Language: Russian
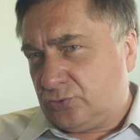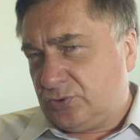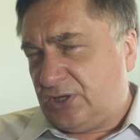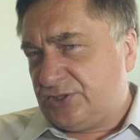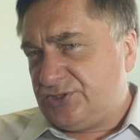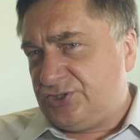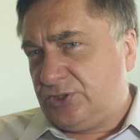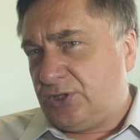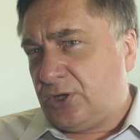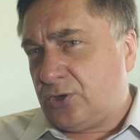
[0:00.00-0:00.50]
туда,
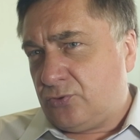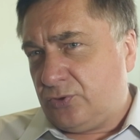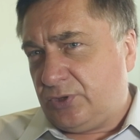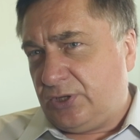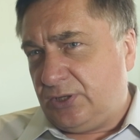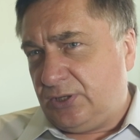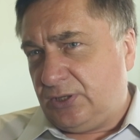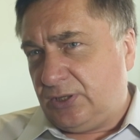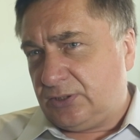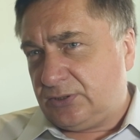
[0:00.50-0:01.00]
где
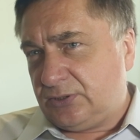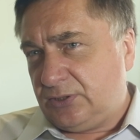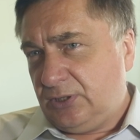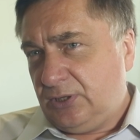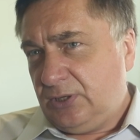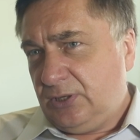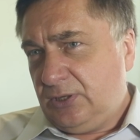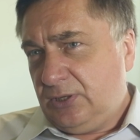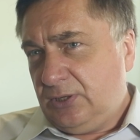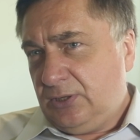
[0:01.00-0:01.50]
дороги нет –
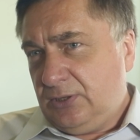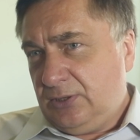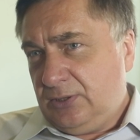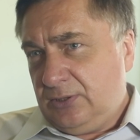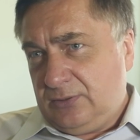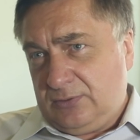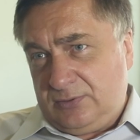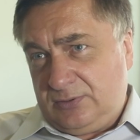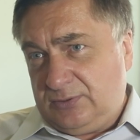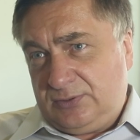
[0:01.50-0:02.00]

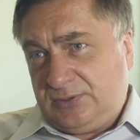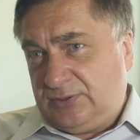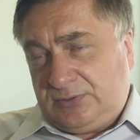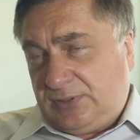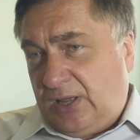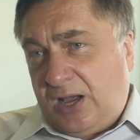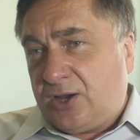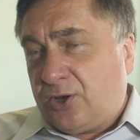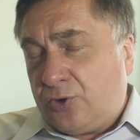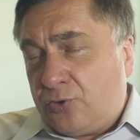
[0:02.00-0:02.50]

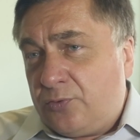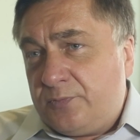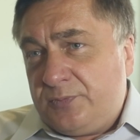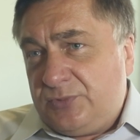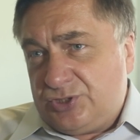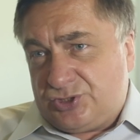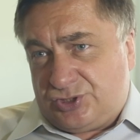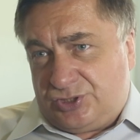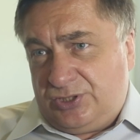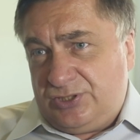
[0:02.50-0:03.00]

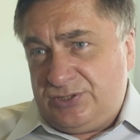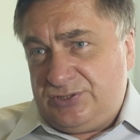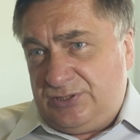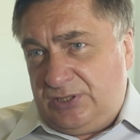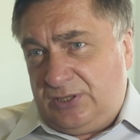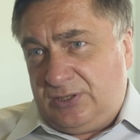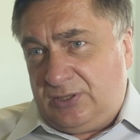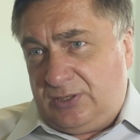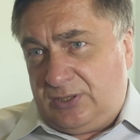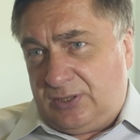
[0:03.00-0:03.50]
огромнейшие
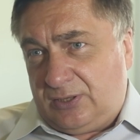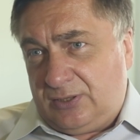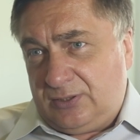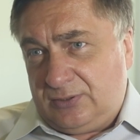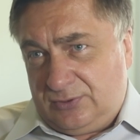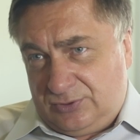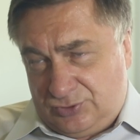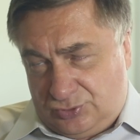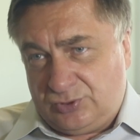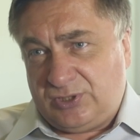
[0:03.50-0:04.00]
деньги.
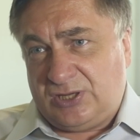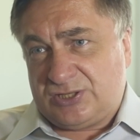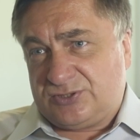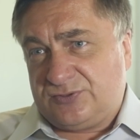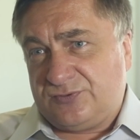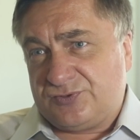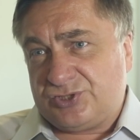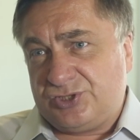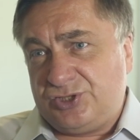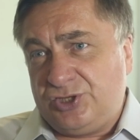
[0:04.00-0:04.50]

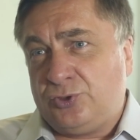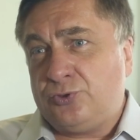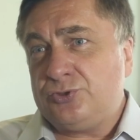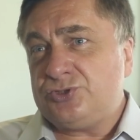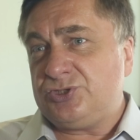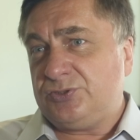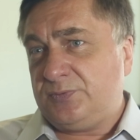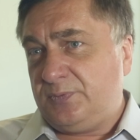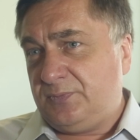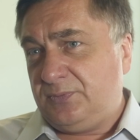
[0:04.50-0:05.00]
Государство же не
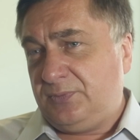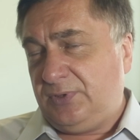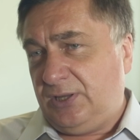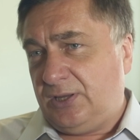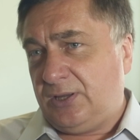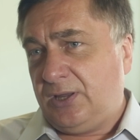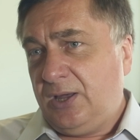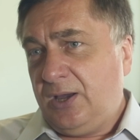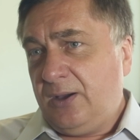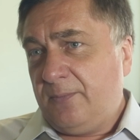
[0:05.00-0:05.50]
хочет
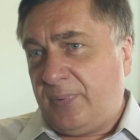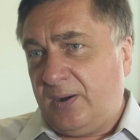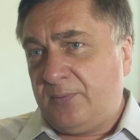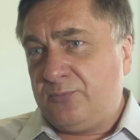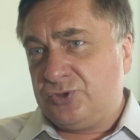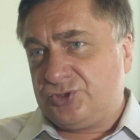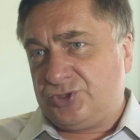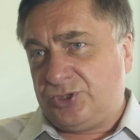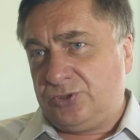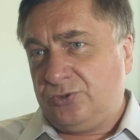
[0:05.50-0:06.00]
мне
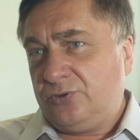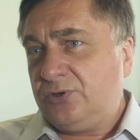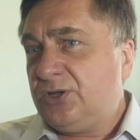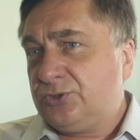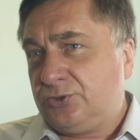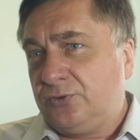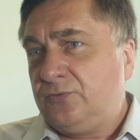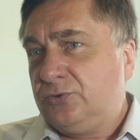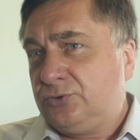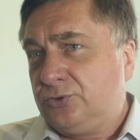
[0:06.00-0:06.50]
помочь, оно
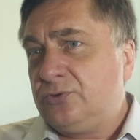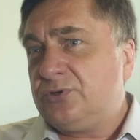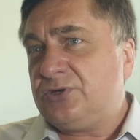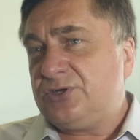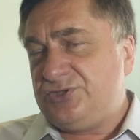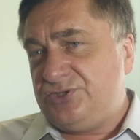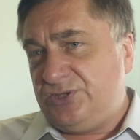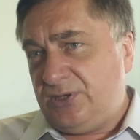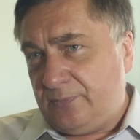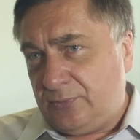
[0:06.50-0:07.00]
готово
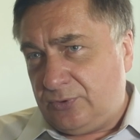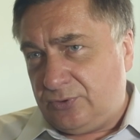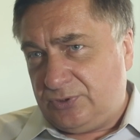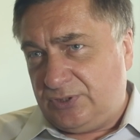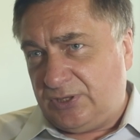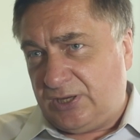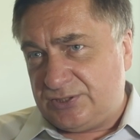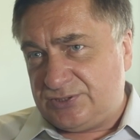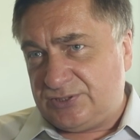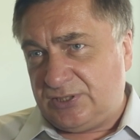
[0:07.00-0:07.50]
только землю
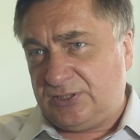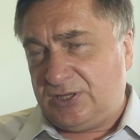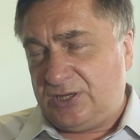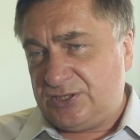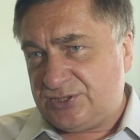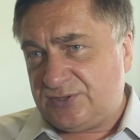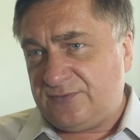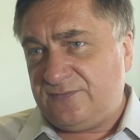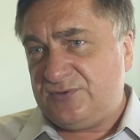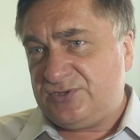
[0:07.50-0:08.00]
дать, а
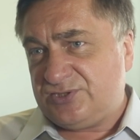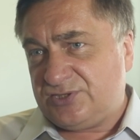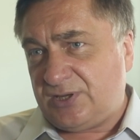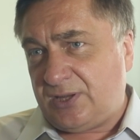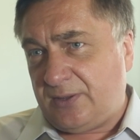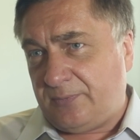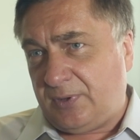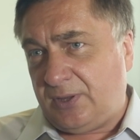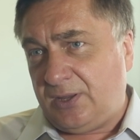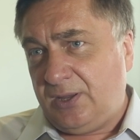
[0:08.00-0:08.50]
дальше вы
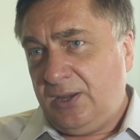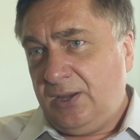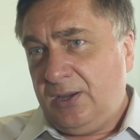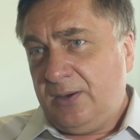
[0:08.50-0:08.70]
сами.